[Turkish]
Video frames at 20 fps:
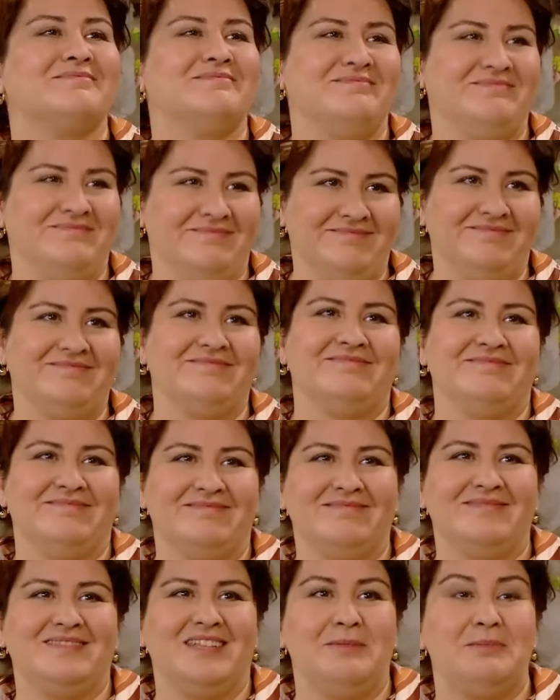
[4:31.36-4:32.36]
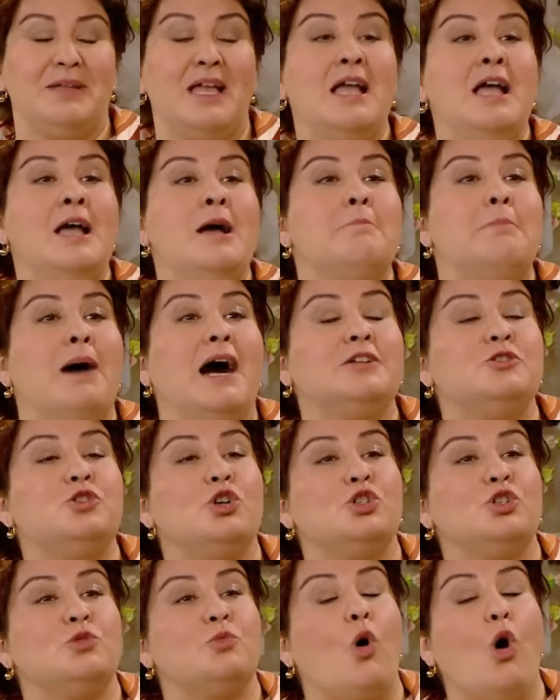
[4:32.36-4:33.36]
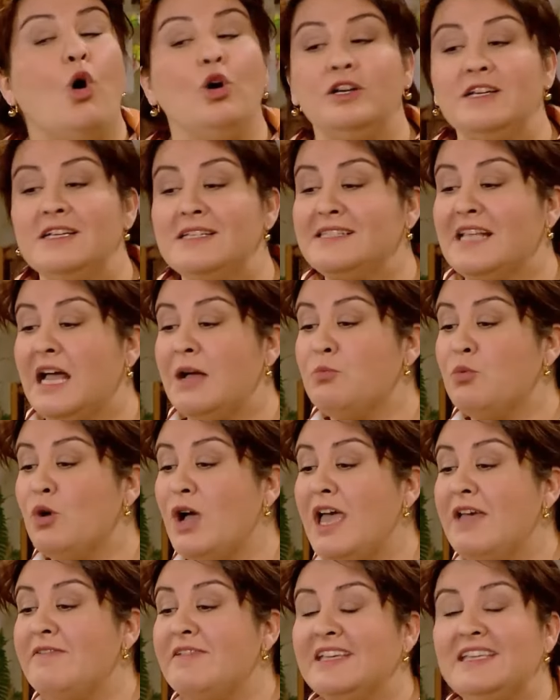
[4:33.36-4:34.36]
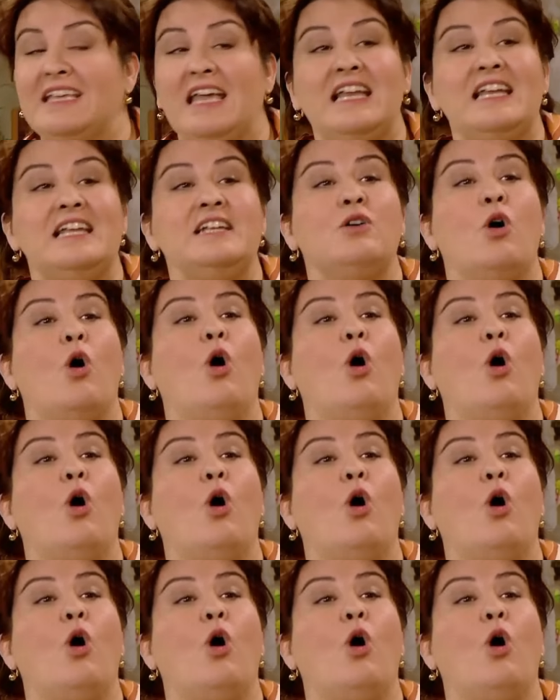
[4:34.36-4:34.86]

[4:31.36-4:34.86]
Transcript: Hmm, tabii. Bak çocuk o kızdan bu eve gelin